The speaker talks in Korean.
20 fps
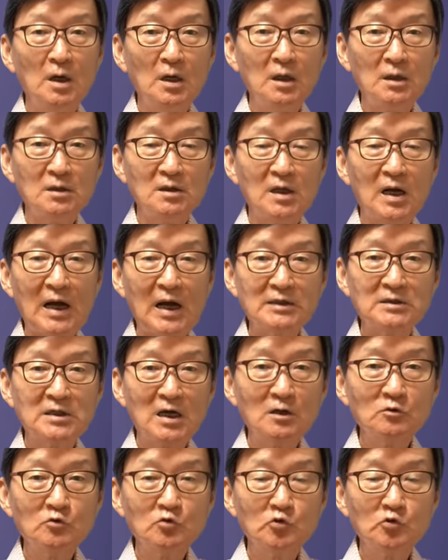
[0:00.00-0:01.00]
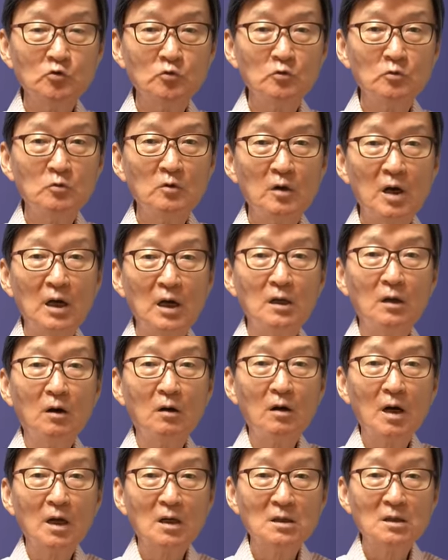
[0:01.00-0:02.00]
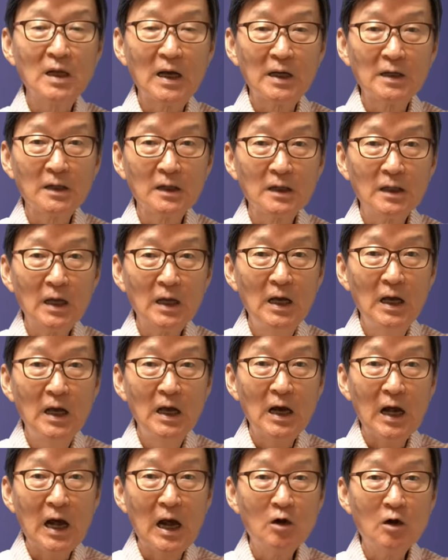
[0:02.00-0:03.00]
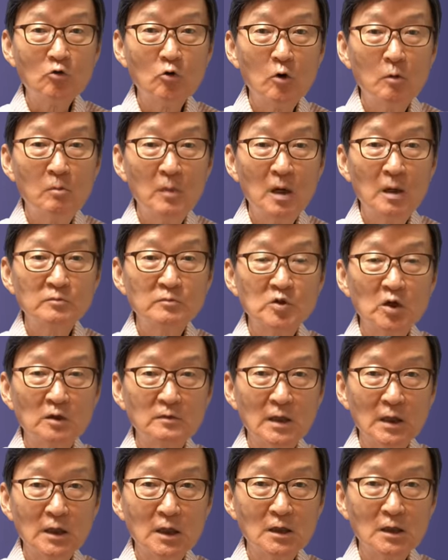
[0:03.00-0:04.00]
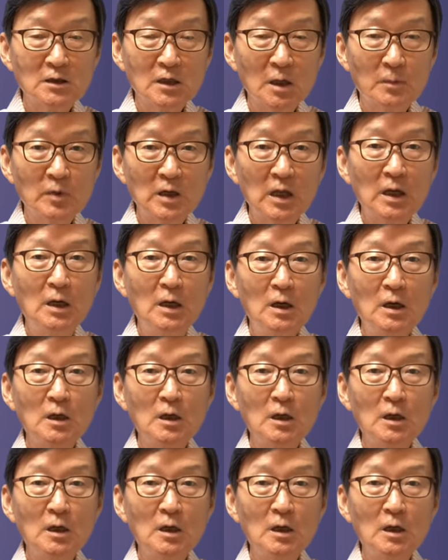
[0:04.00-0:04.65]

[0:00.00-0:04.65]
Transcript: 이때 가장 중요한 역할을 하는 게 항공모함 전단이기 때문에